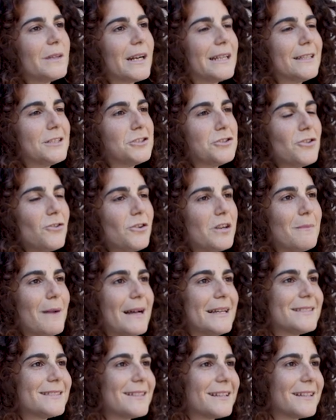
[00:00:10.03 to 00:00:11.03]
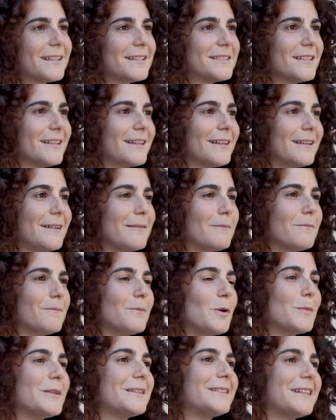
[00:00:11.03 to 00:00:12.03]
in realtà ci sono rimasta anche se
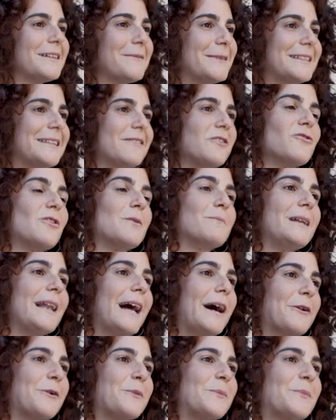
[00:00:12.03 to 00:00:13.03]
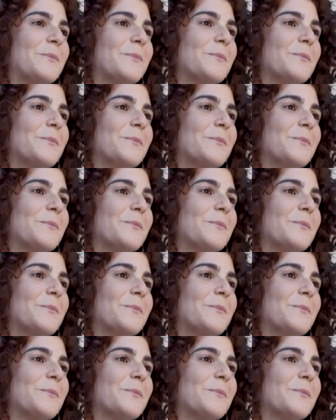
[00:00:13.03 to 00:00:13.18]
momentaneamente vivo a Milano.